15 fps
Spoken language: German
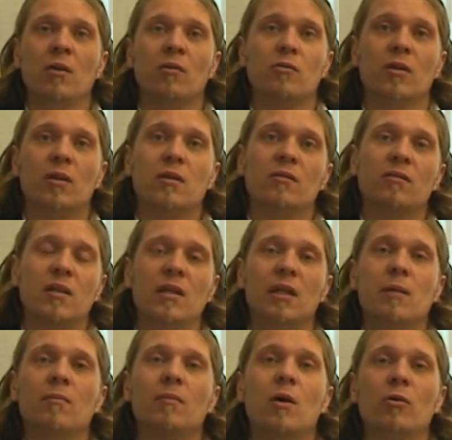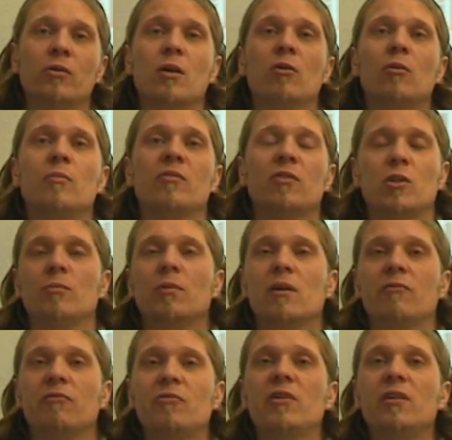sondern es geht eben auch darum, sich
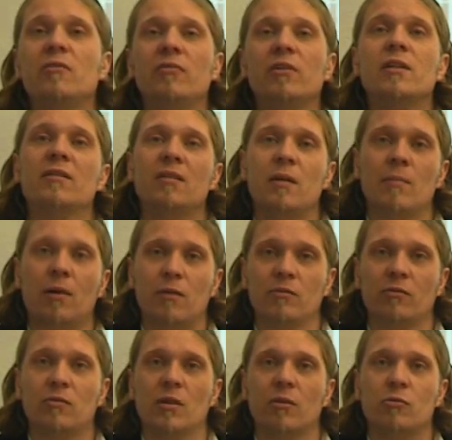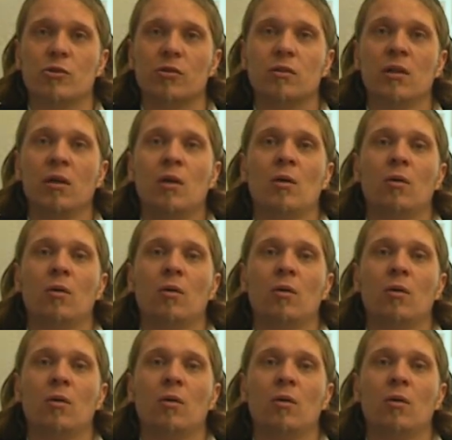über viele, viele Themen auszutauschen.